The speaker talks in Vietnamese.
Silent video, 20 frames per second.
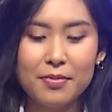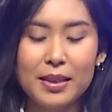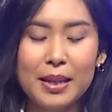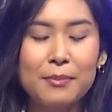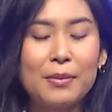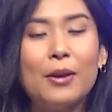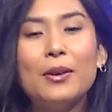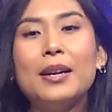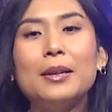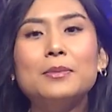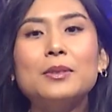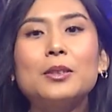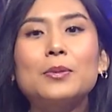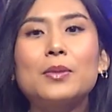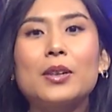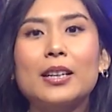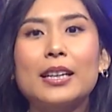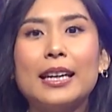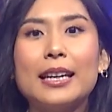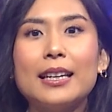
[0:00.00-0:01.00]
bảo hiểm xong
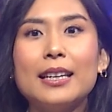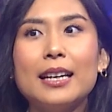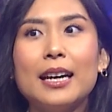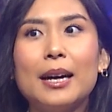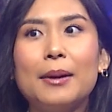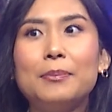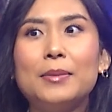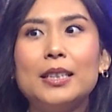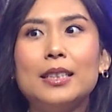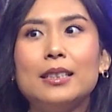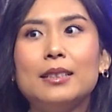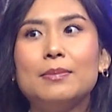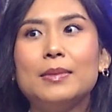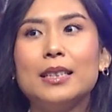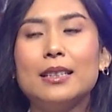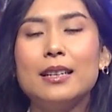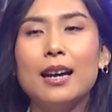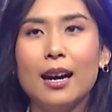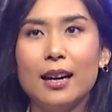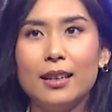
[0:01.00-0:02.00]
rồi cái
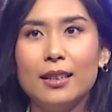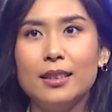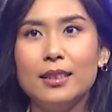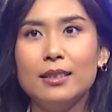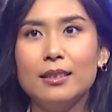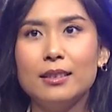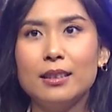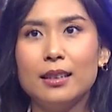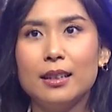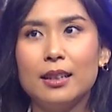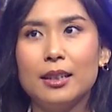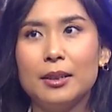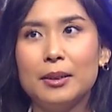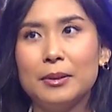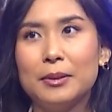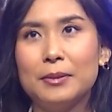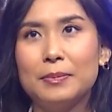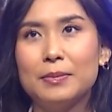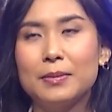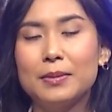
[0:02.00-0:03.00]
mình đợi
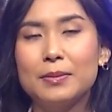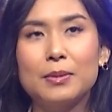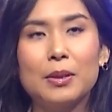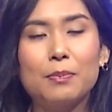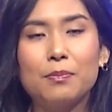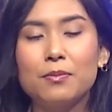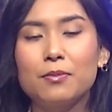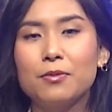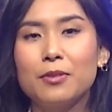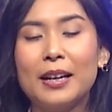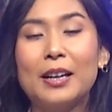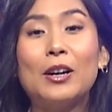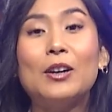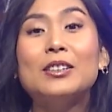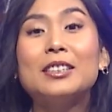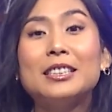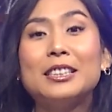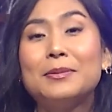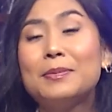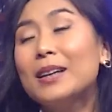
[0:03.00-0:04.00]
phải có
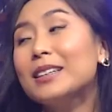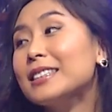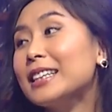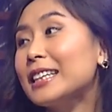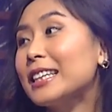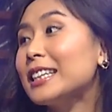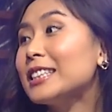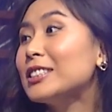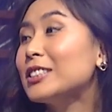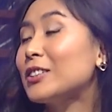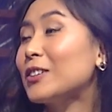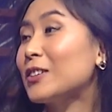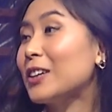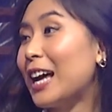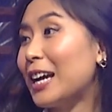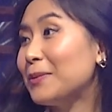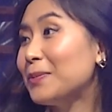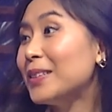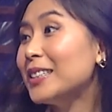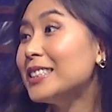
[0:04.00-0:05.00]
người mất thì cái người còn
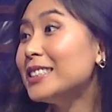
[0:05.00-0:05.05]
lại mới